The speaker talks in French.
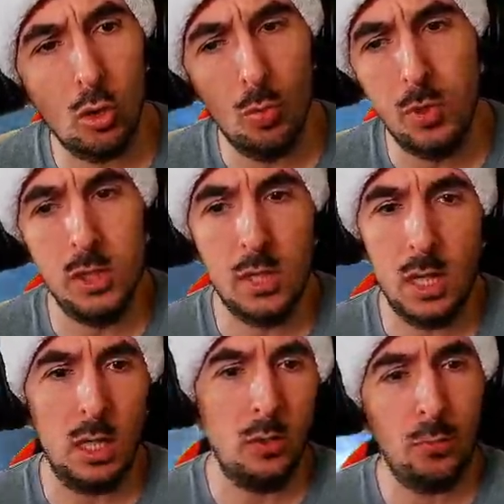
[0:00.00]
que
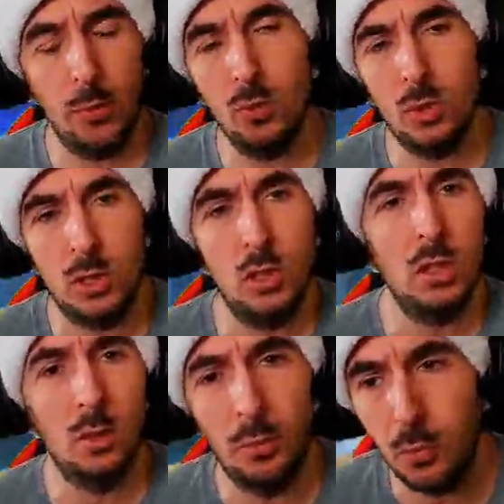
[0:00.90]
Blizzard ait fait aussi
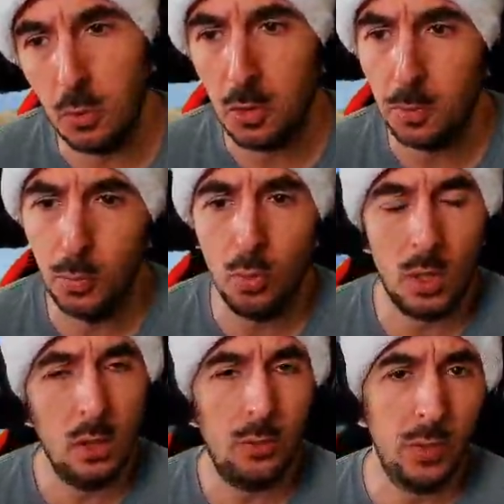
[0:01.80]
un effort pour la